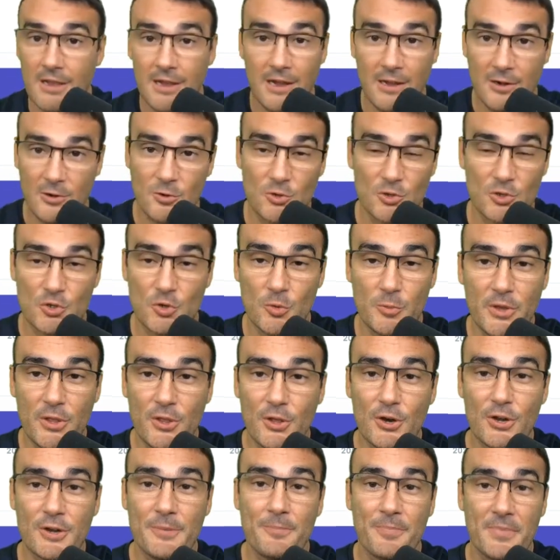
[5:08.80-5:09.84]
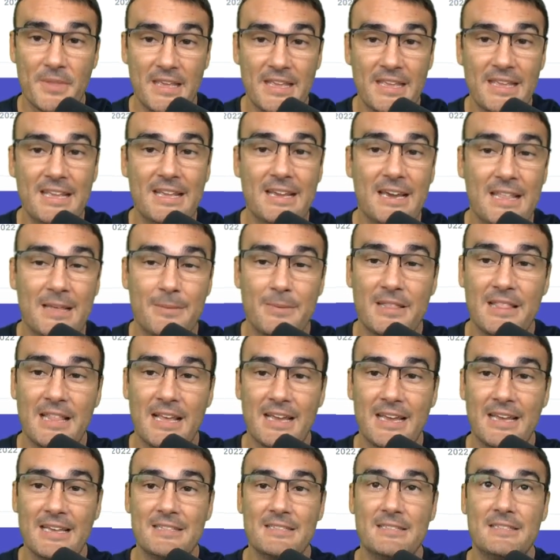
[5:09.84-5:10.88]
al consumidor y cada vez
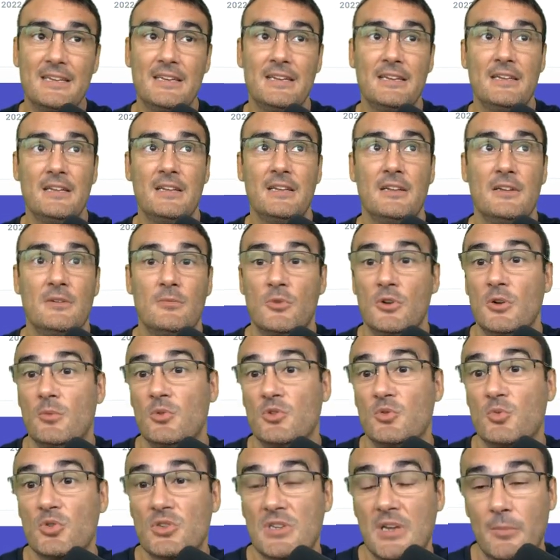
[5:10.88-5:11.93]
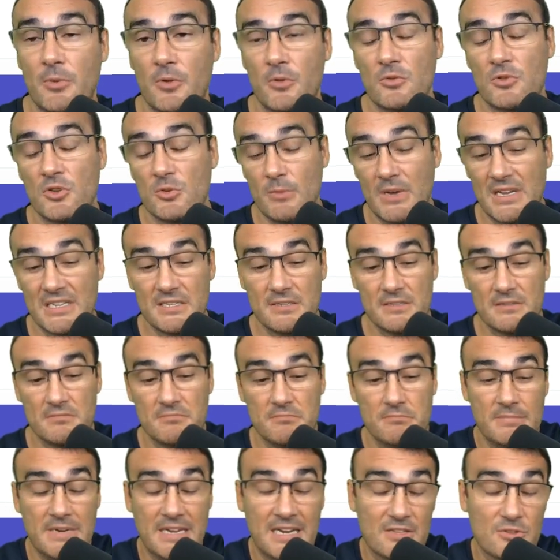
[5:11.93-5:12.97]
la gente bueno, pues busca productos más
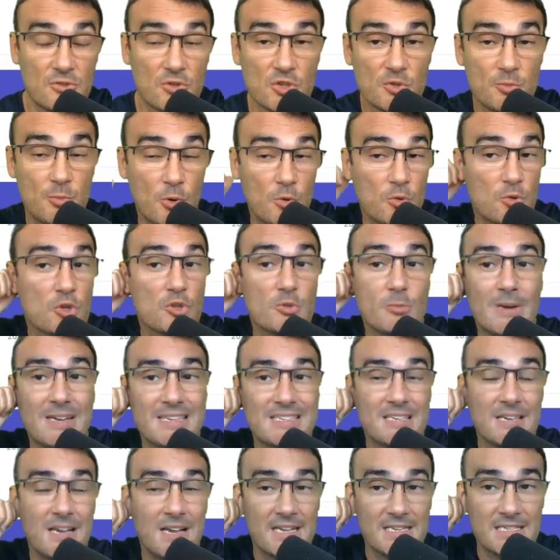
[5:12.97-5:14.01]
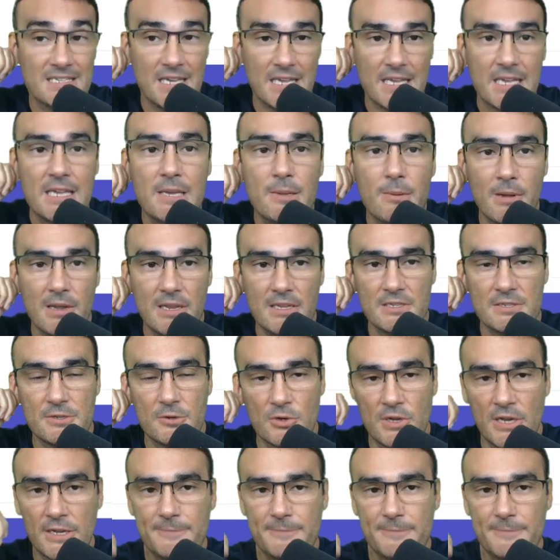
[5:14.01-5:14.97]
baratos, productos más asequibles. ¿ok?